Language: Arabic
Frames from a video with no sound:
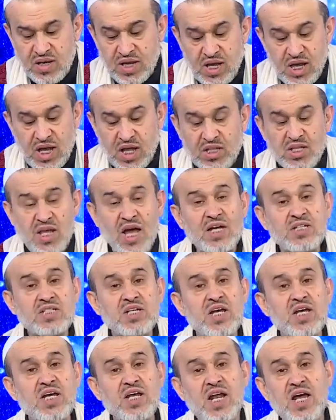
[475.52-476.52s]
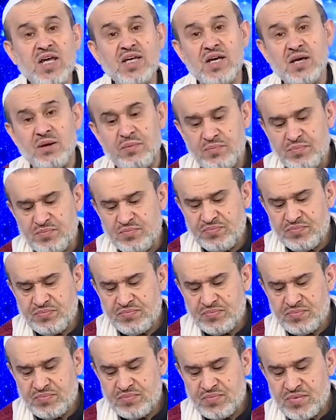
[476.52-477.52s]
احتاج إليهم
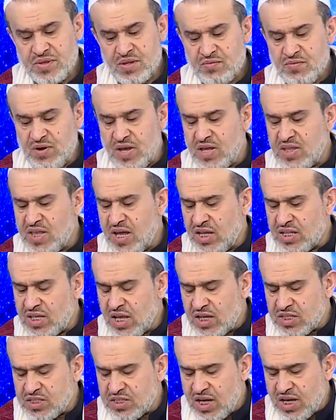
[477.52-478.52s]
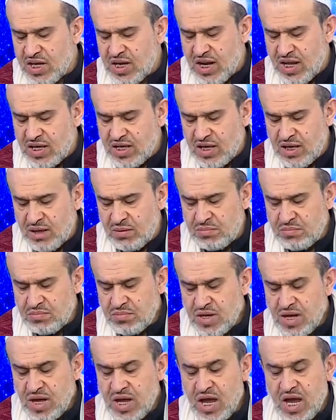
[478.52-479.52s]
فإذا احتاج إليهم
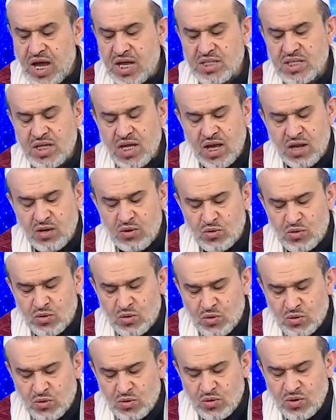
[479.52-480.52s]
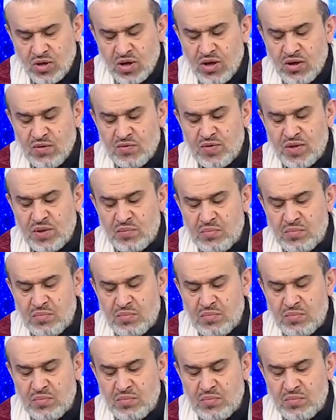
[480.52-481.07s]
أدخلوه في